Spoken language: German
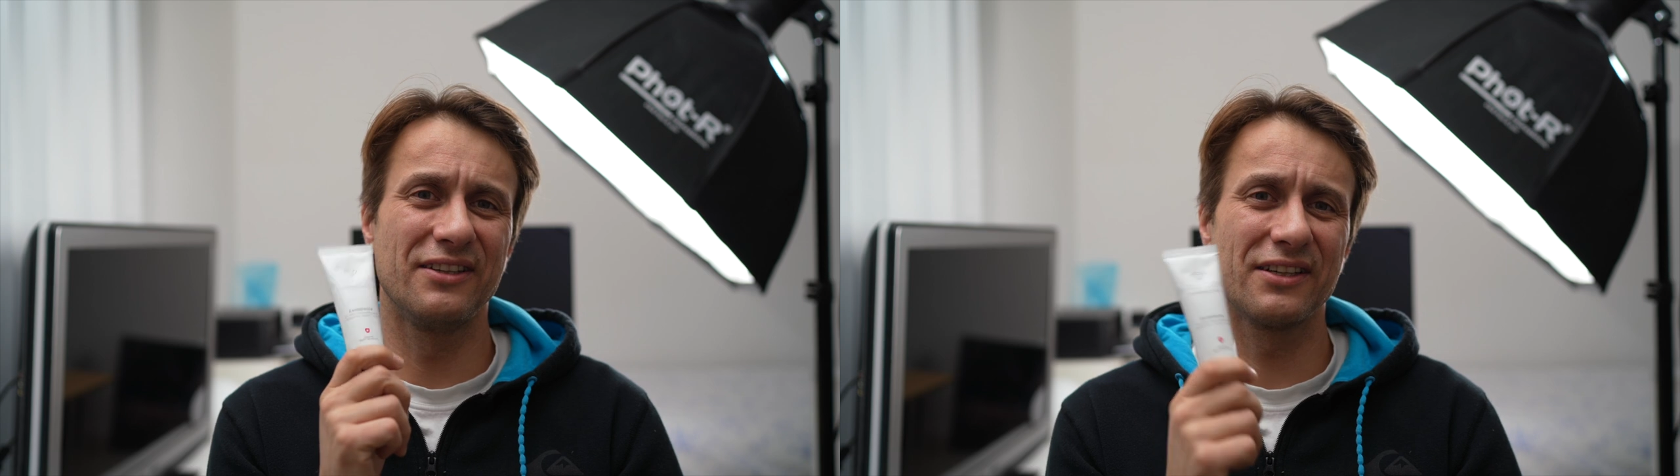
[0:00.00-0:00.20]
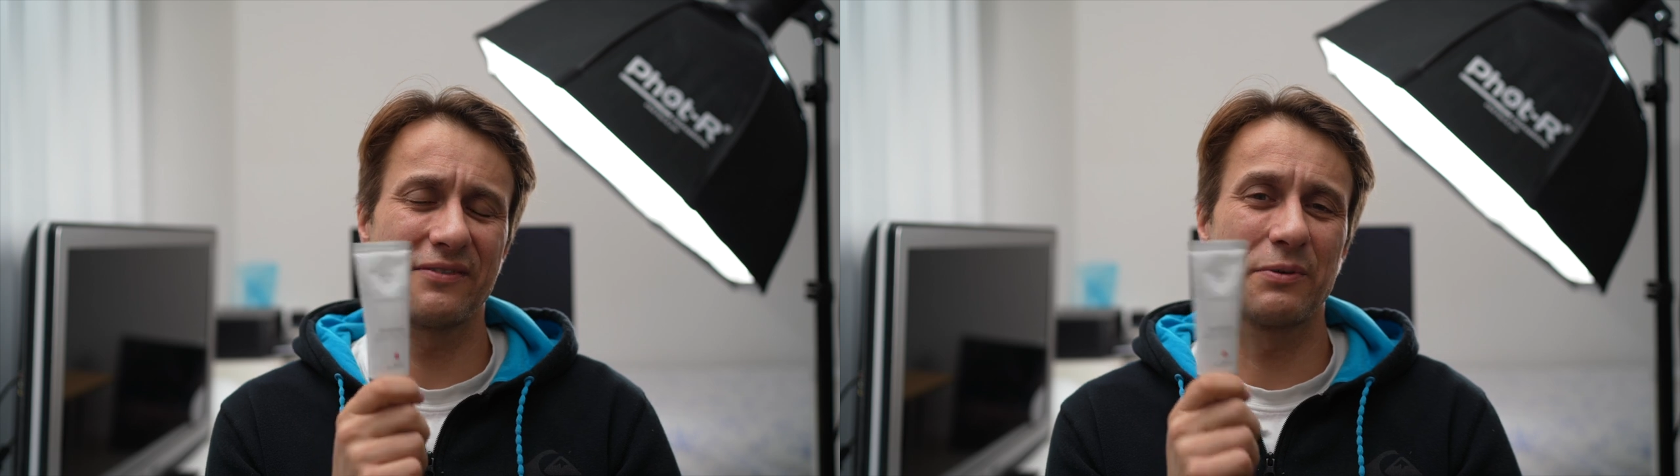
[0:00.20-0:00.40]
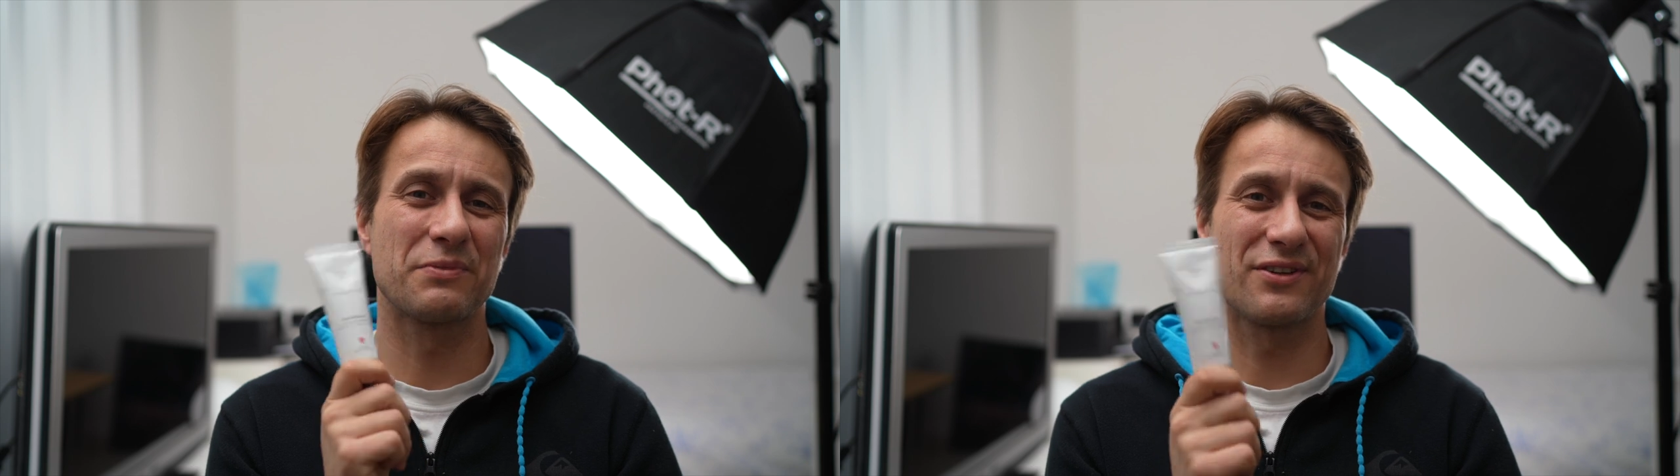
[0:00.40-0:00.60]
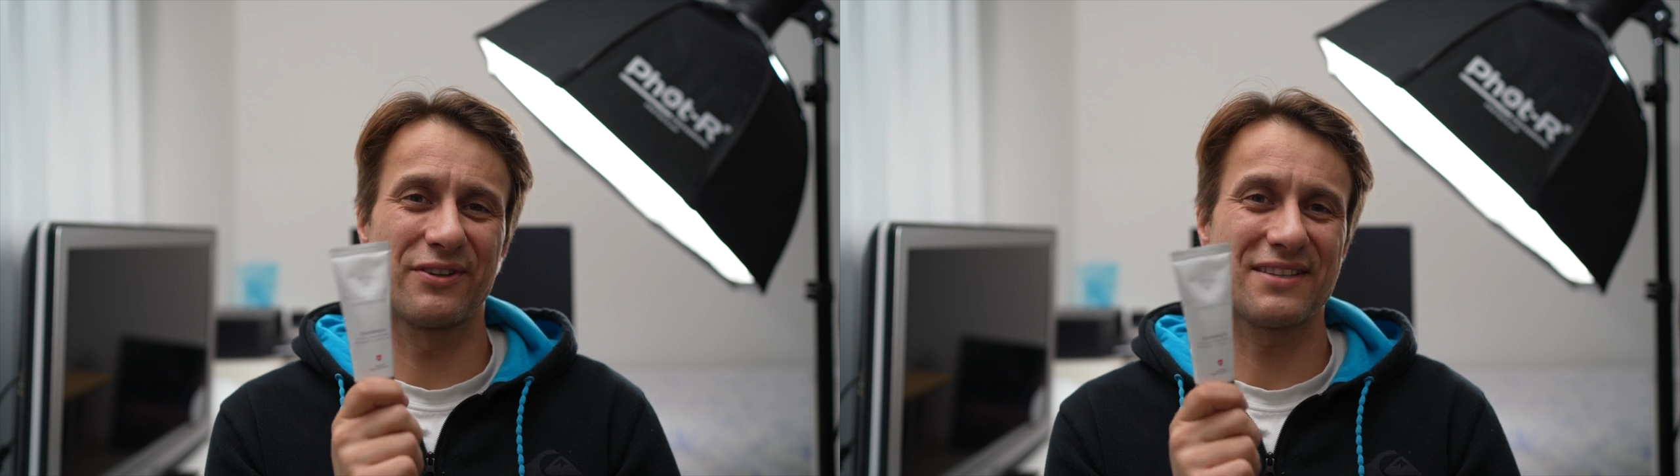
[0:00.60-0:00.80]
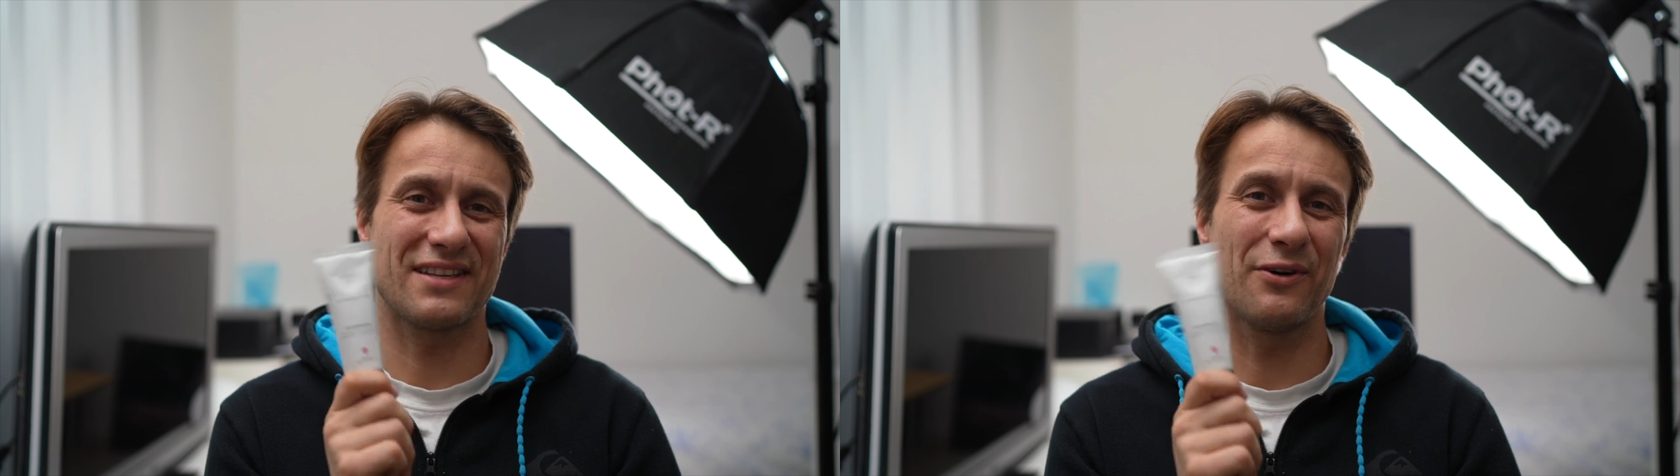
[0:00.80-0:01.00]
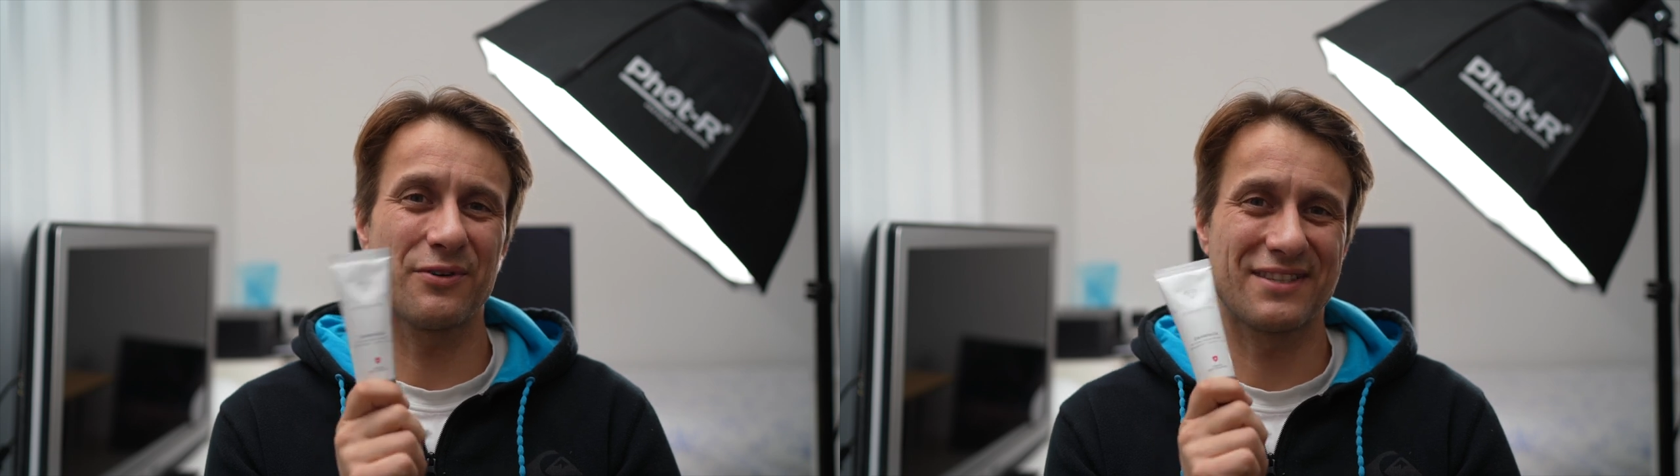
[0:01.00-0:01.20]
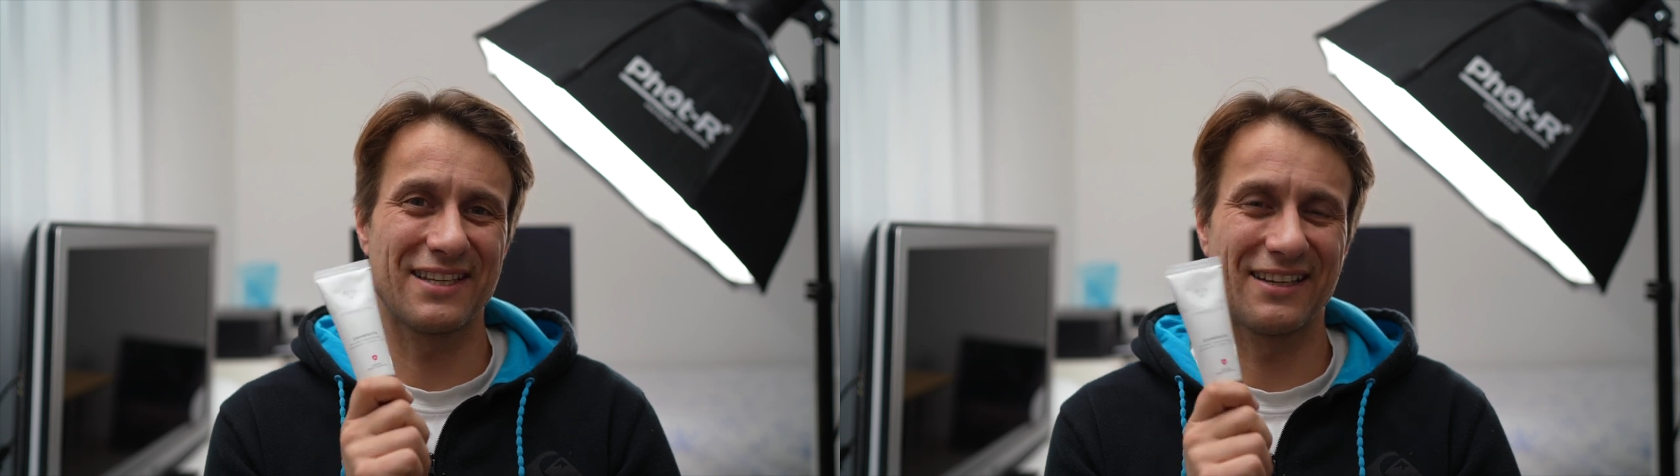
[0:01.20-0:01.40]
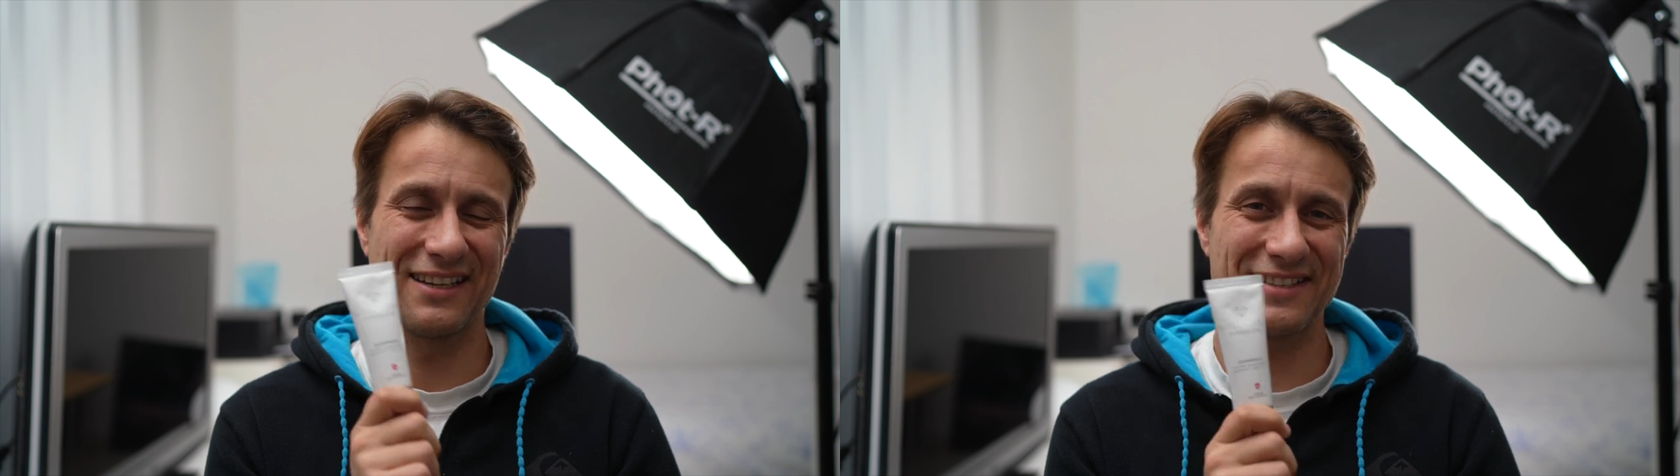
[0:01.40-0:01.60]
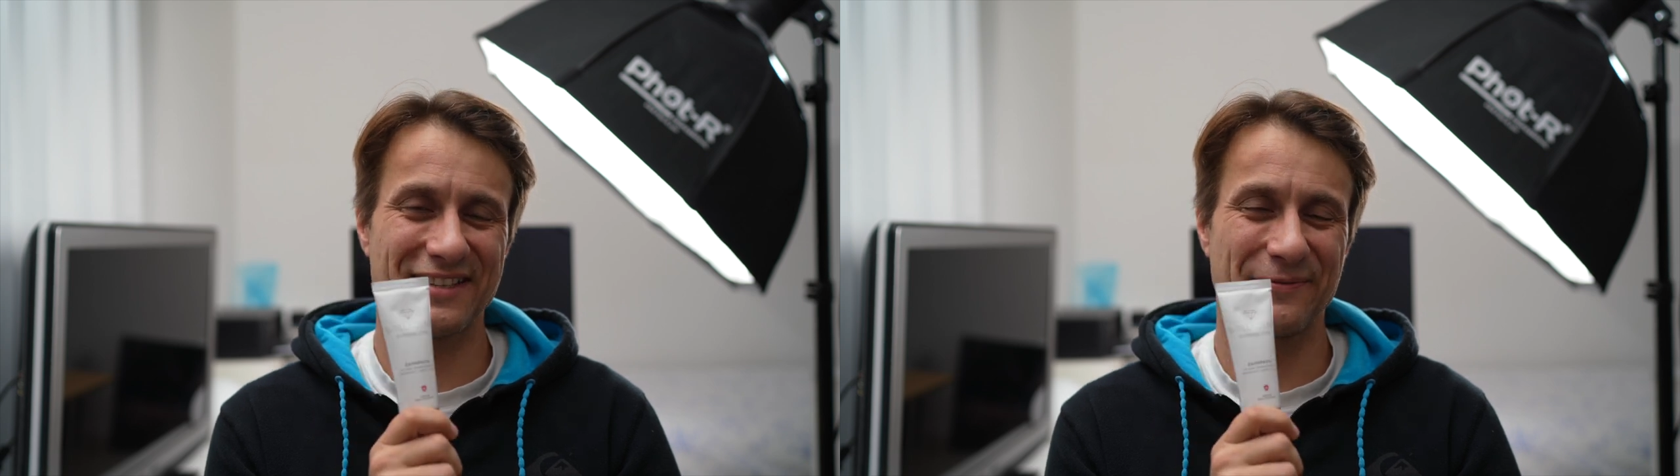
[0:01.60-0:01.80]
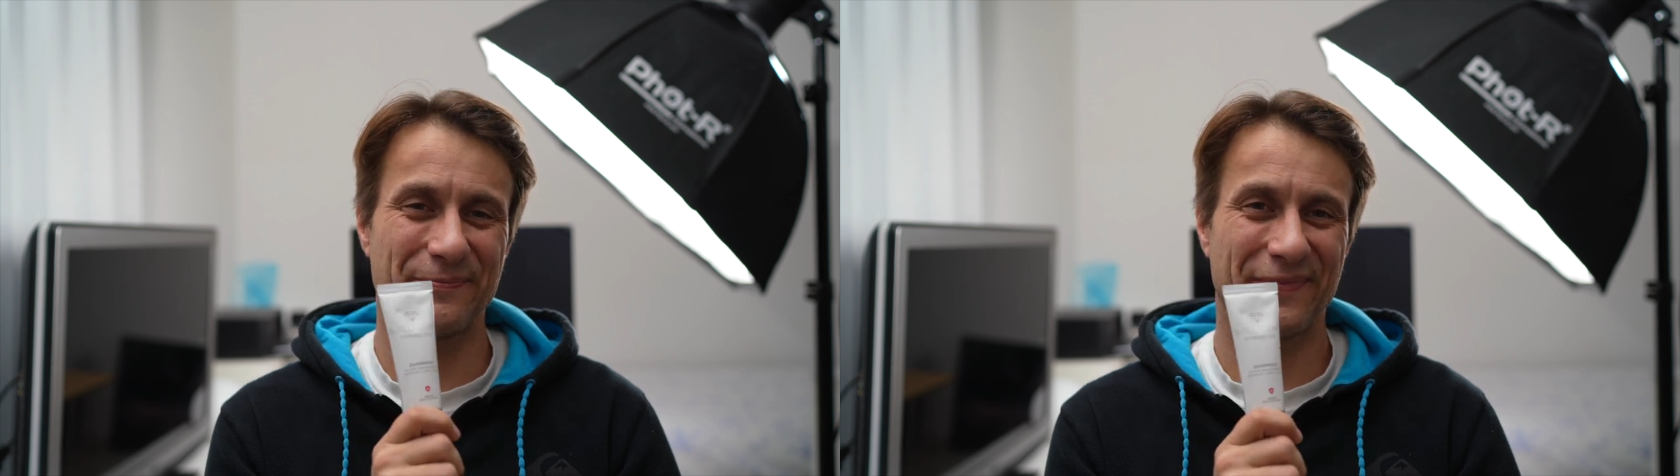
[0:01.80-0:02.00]
irgendwie besonders aussehen
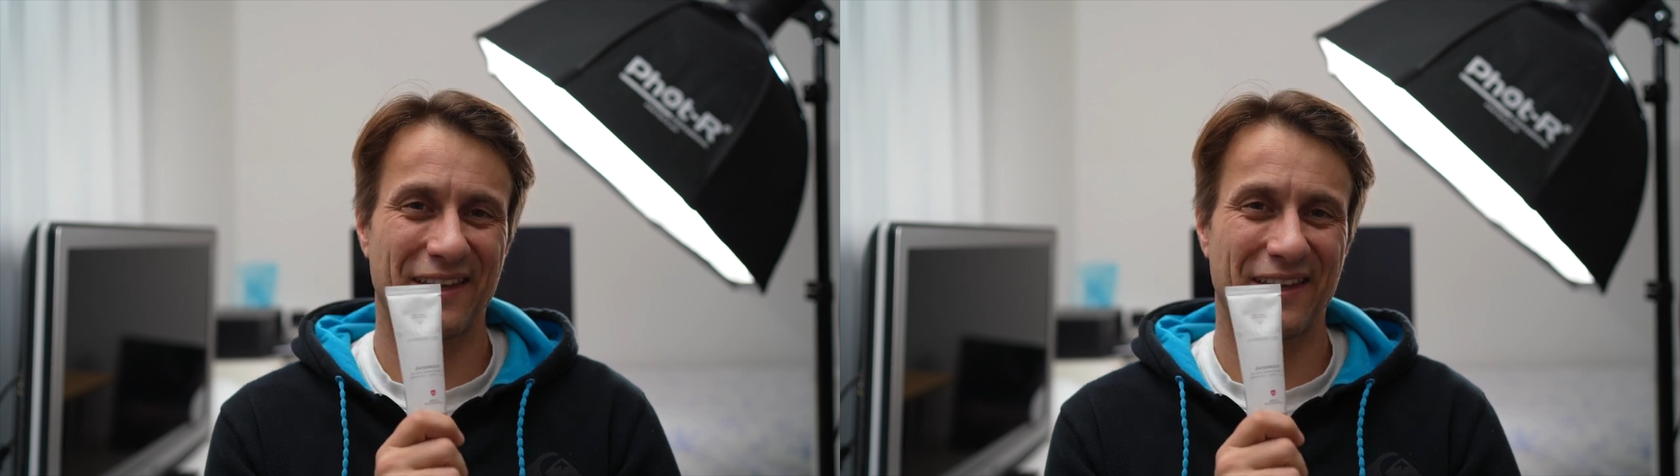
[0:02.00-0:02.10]
lassen.